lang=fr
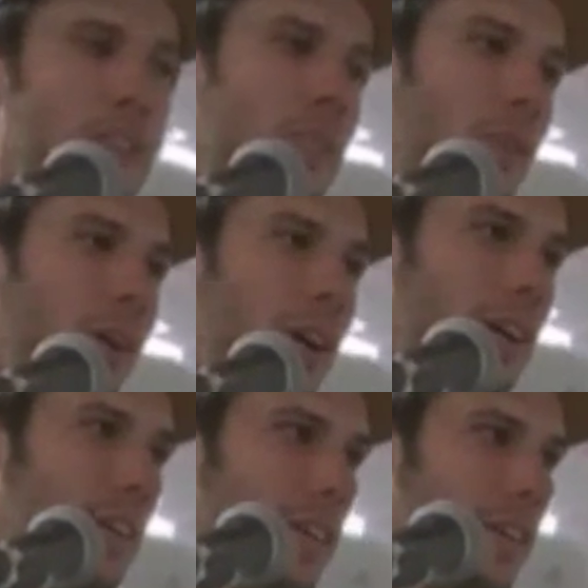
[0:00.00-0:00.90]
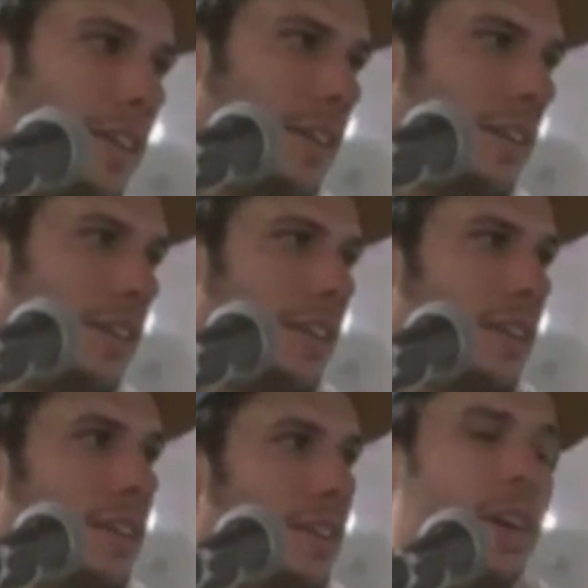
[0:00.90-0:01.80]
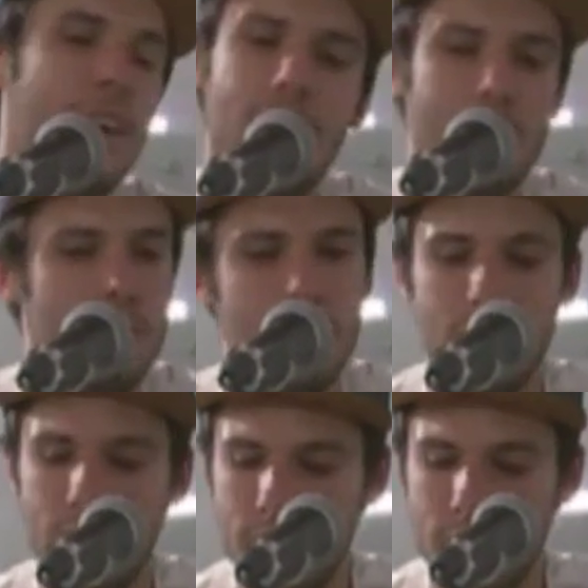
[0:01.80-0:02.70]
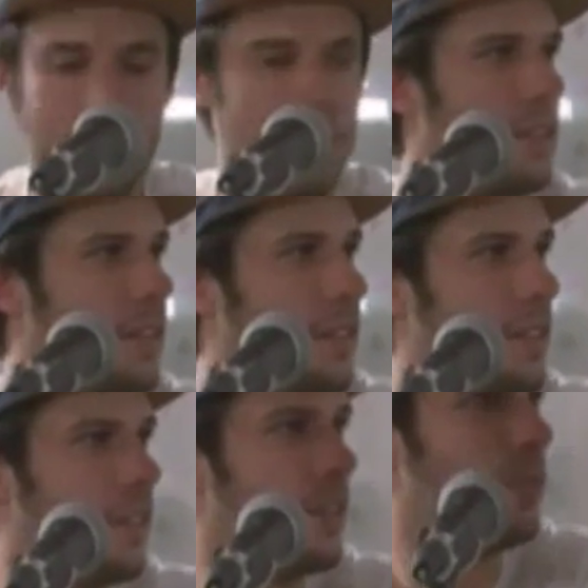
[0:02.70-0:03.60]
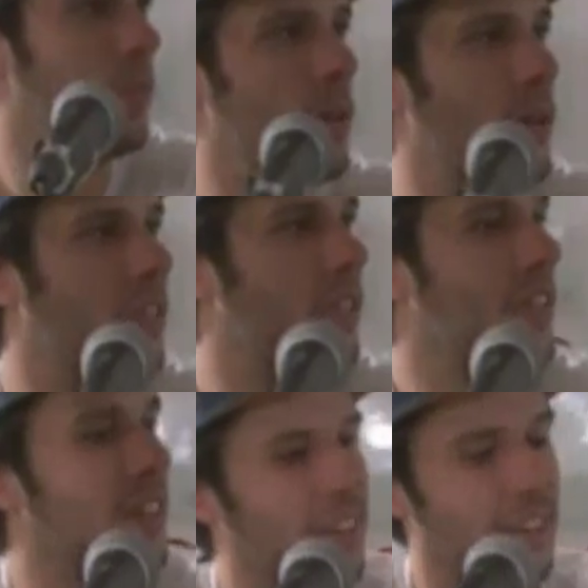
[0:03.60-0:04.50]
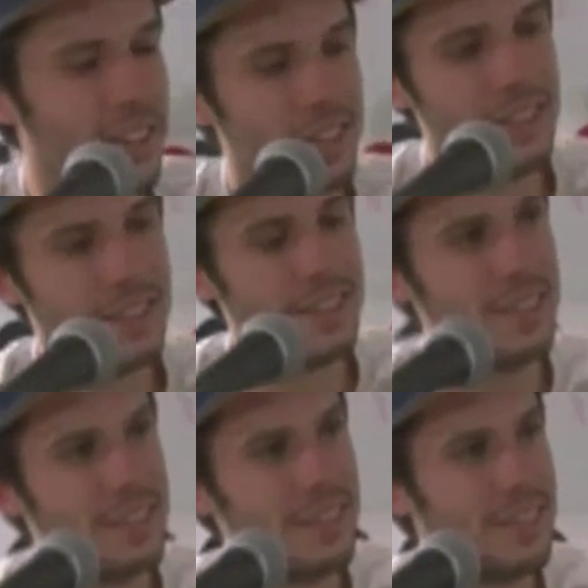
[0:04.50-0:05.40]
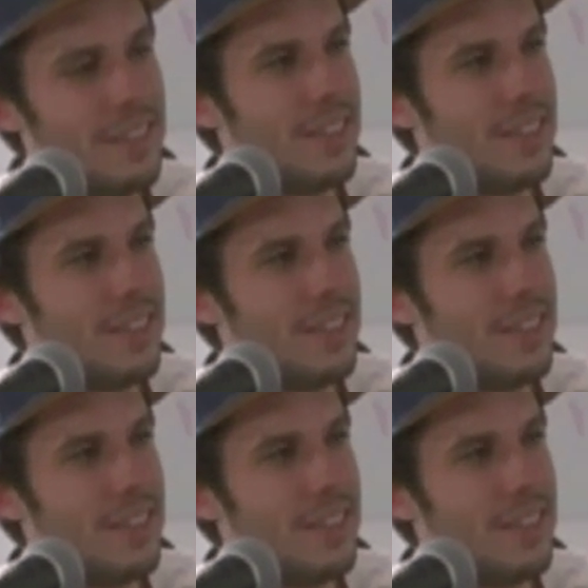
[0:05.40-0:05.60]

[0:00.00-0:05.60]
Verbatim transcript: 3. Ah quand même. Ouais. Question personnelle, FIFA ou PES PES. D'accord, ouais. Euh, euh,